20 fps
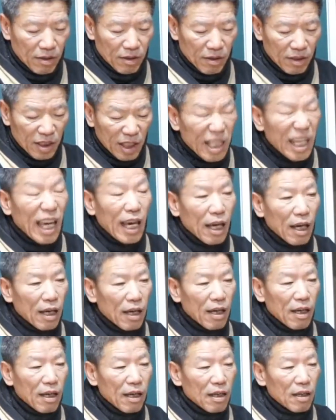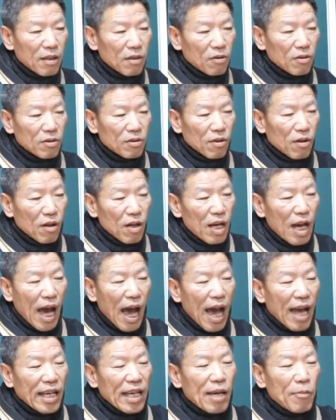크게 여기서
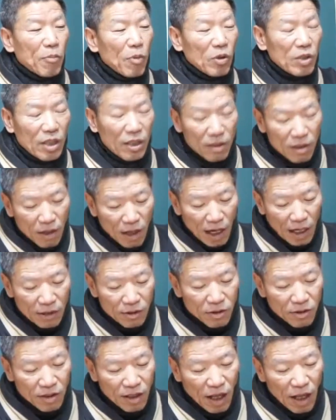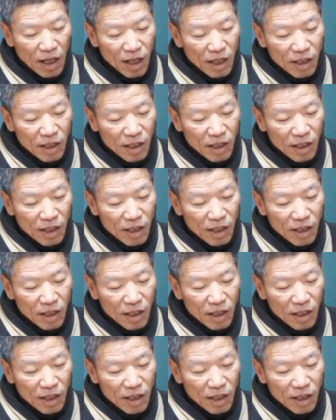아예 뭐 신경을 안 썼다